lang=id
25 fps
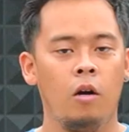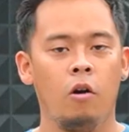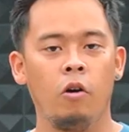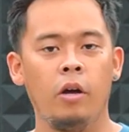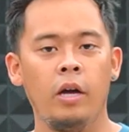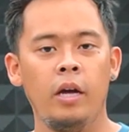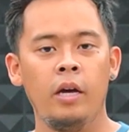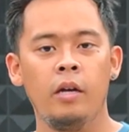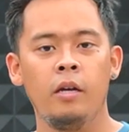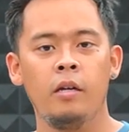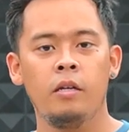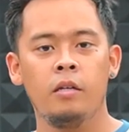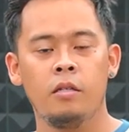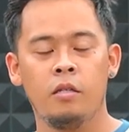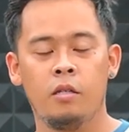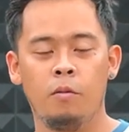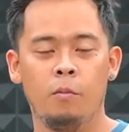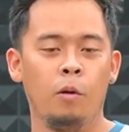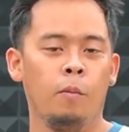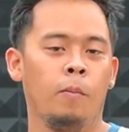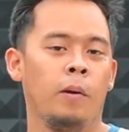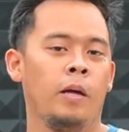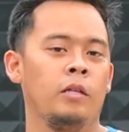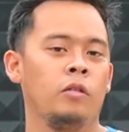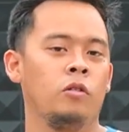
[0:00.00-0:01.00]
Oke,
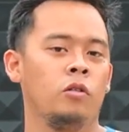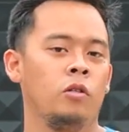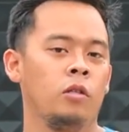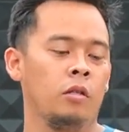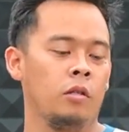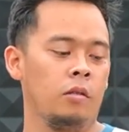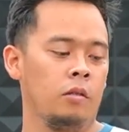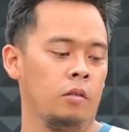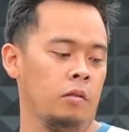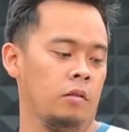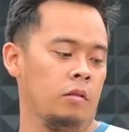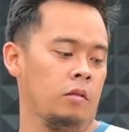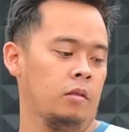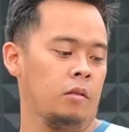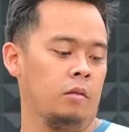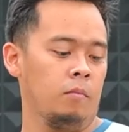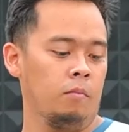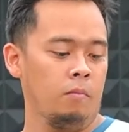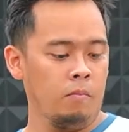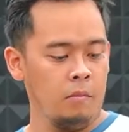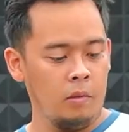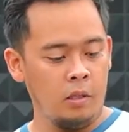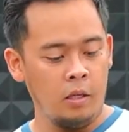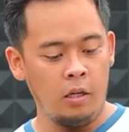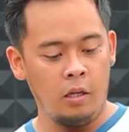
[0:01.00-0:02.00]
sebelum lanjut
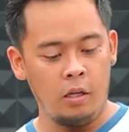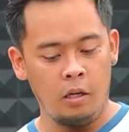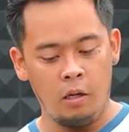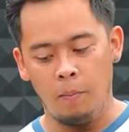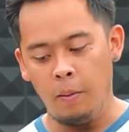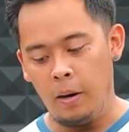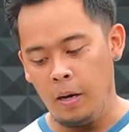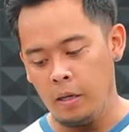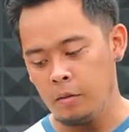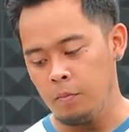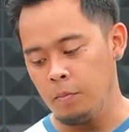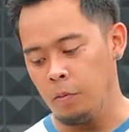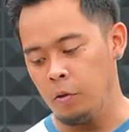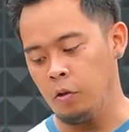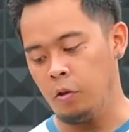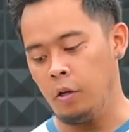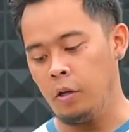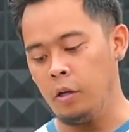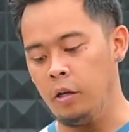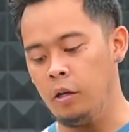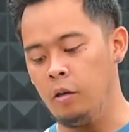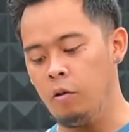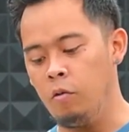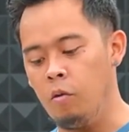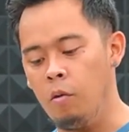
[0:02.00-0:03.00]
uh, ngebahas motor
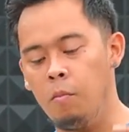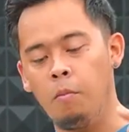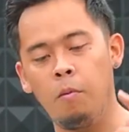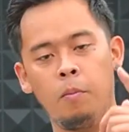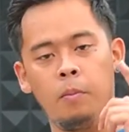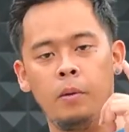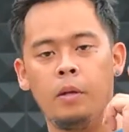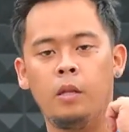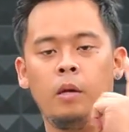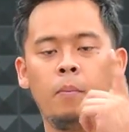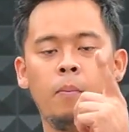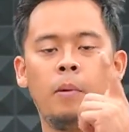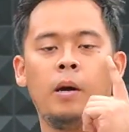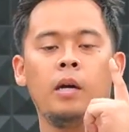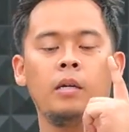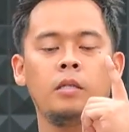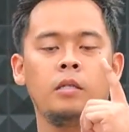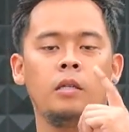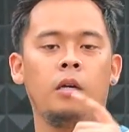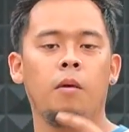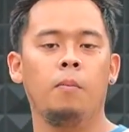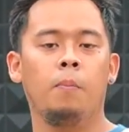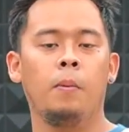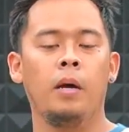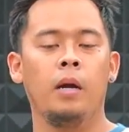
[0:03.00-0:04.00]
ini, gue mau berterima
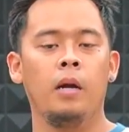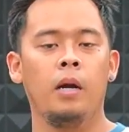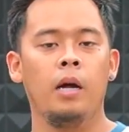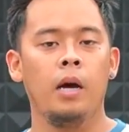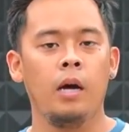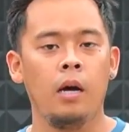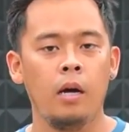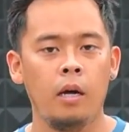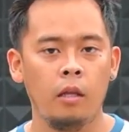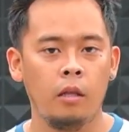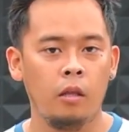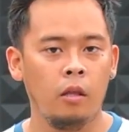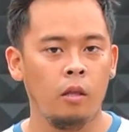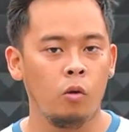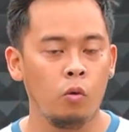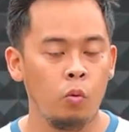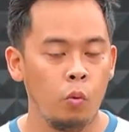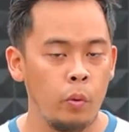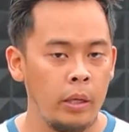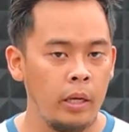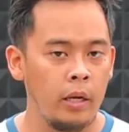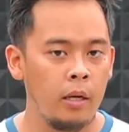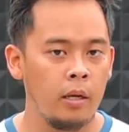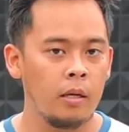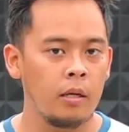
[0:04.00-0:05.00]
kasih kepada
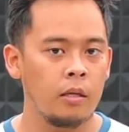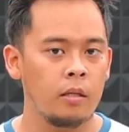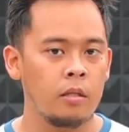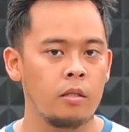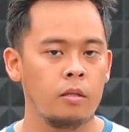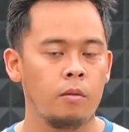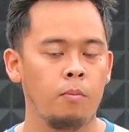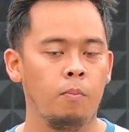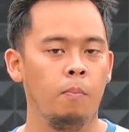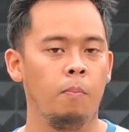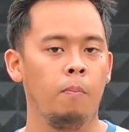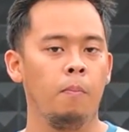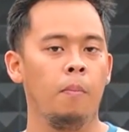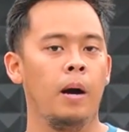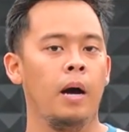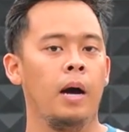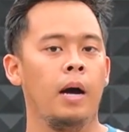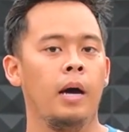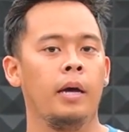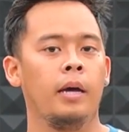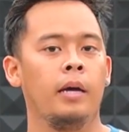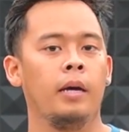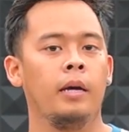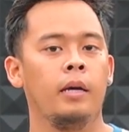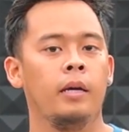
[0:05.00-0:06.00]
Two Wheelers
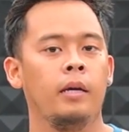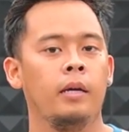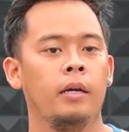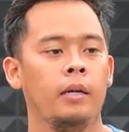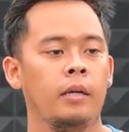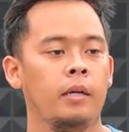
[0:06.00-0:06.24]
by